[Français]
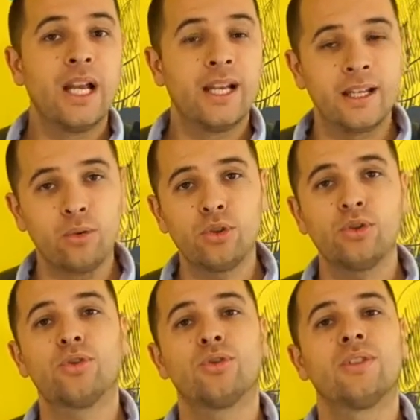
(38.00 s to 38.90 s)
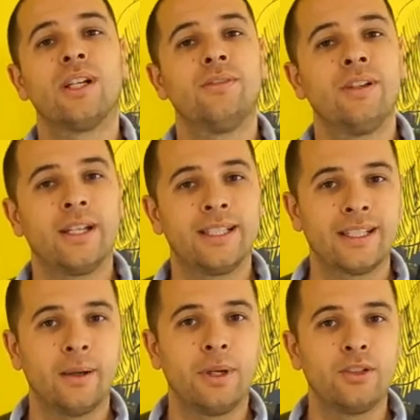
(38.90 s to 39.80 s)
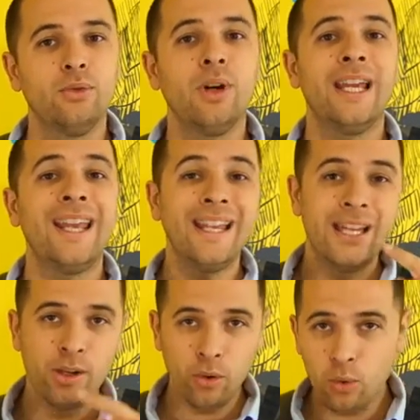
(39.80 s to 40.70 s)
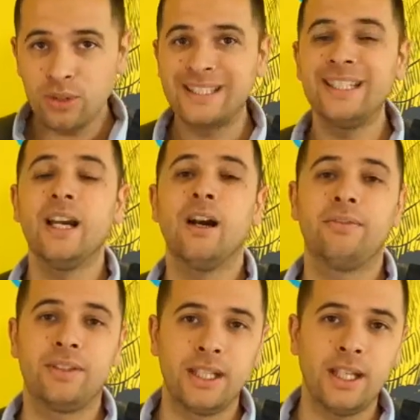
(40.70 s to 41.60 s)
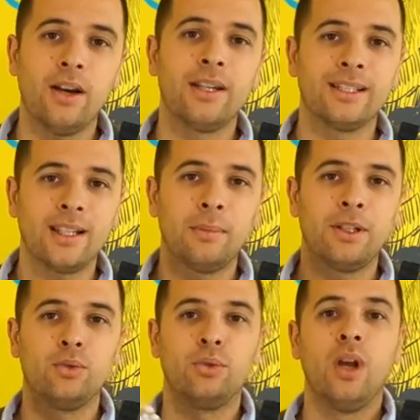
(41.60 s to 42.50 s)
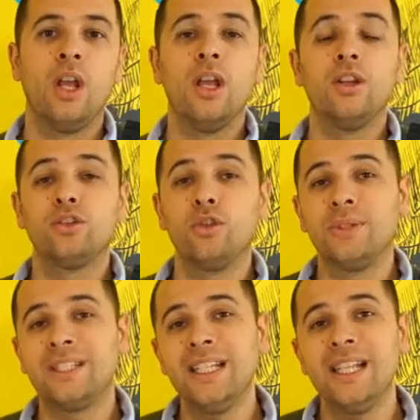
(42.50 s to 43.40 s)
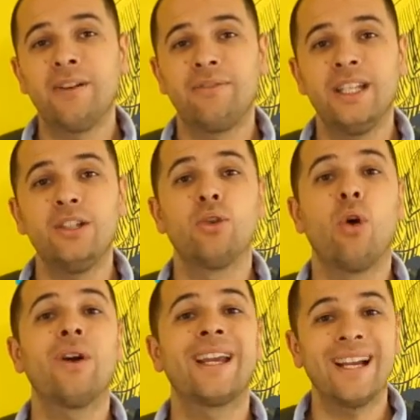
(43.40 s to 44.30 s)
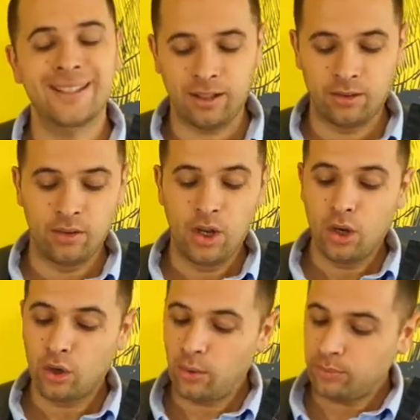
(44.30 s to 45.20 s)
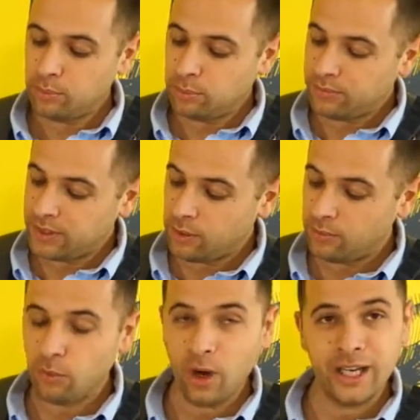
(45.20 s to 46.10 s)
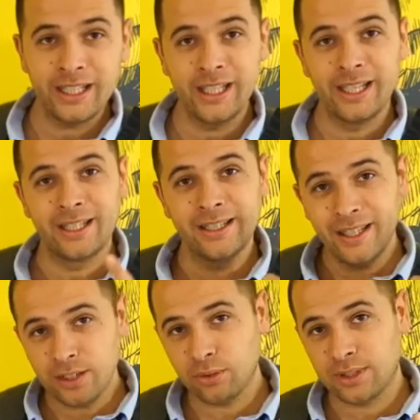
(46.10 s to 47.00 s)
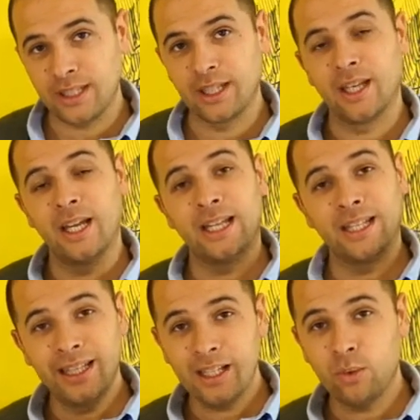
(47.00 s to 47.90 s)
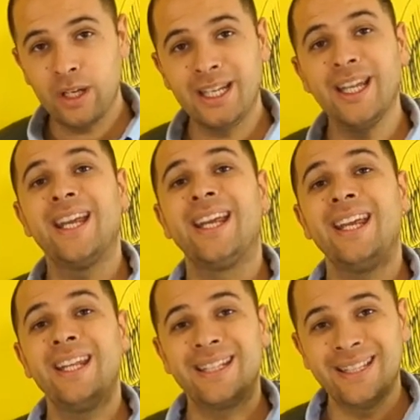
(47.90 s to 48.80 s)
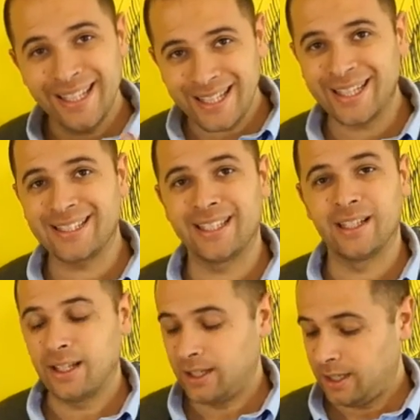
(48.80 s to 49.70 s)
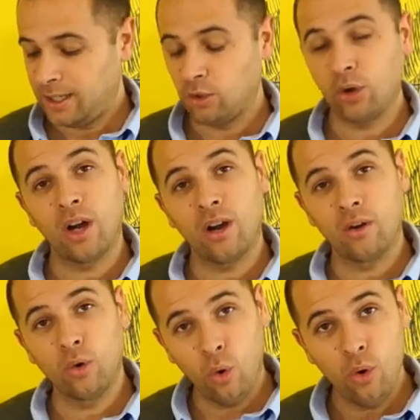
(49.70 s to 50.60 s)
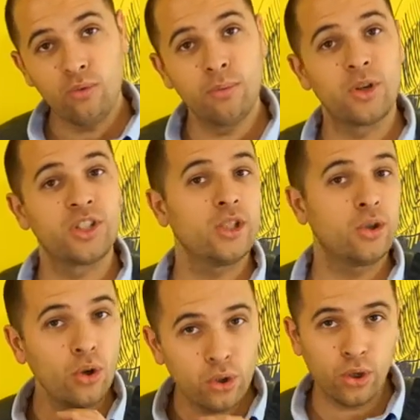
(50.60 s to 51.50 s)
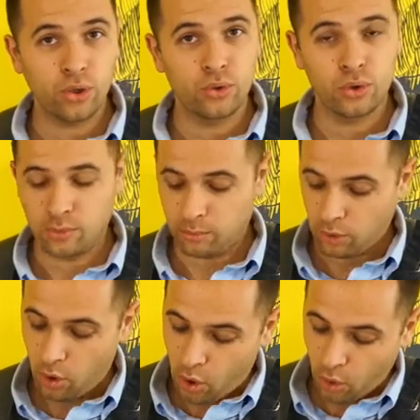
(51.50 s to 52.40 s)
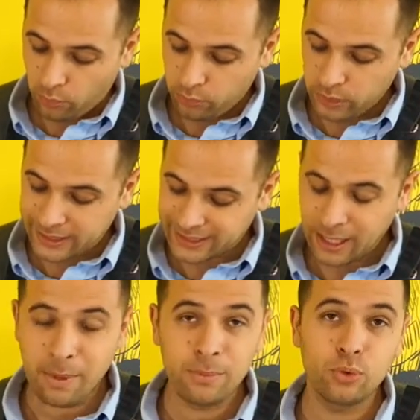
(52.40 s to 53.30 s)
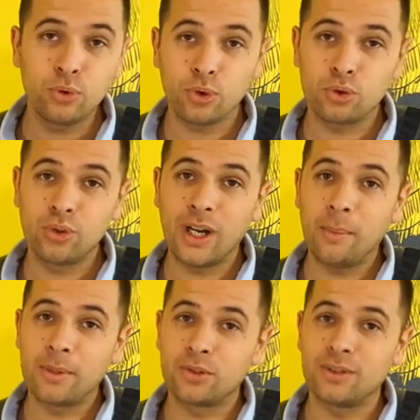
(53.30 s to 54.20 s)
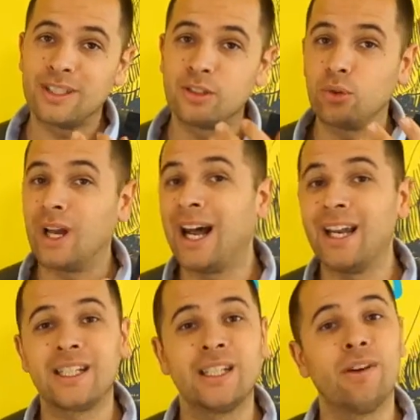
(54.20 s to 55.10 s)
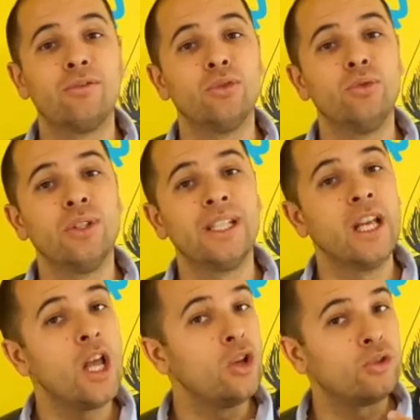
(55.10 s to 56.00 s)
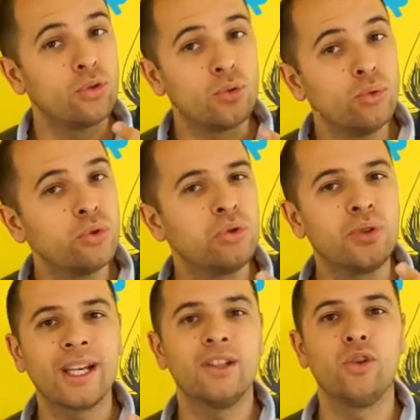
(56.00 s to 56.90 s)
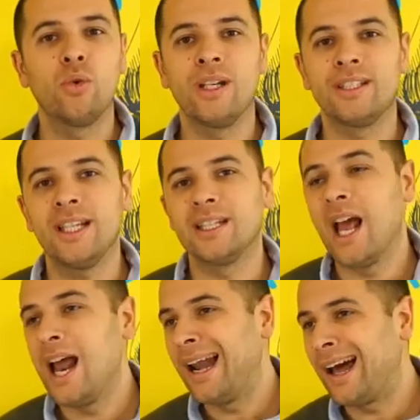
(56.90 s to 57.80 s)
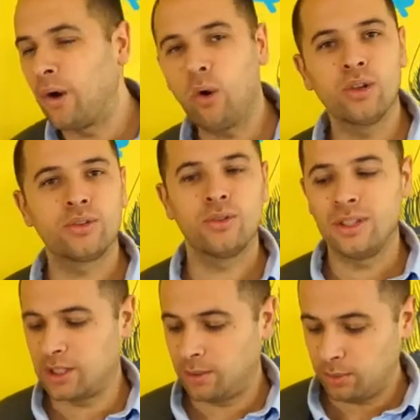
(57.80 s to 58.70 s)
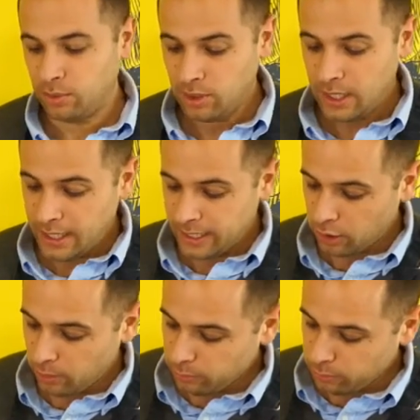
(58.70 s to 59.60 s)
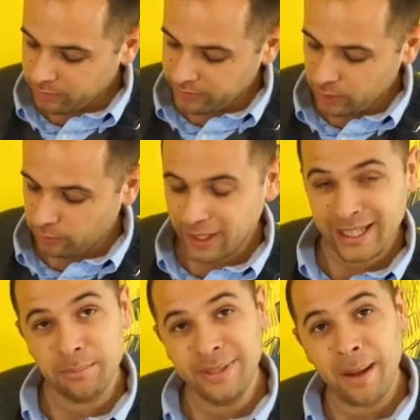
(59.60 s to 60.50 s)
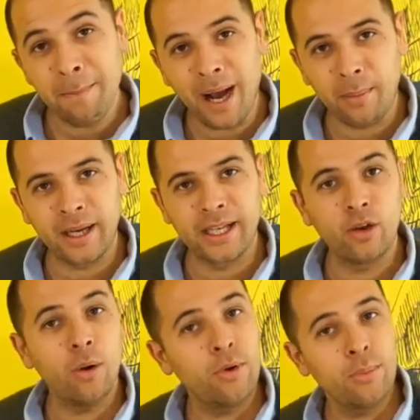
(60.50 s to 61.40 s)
Les cochons sont élevés en extramadour et il est aussi affiné en extramadour. Celui-ci, il est affiné durant 4 ans. Comme vous pouvez le voir, il est désossé, décoiné et dégraissé. Donc en gros, vous mangez que le cœur du jambon. On vous laisse quand même toujours du gras parce que c'est ce gras-là qui va vous donner ce goût sucré de noisette, la rolls des jambons. Et comme vous pouvez le voir, il est bien marbré, comme le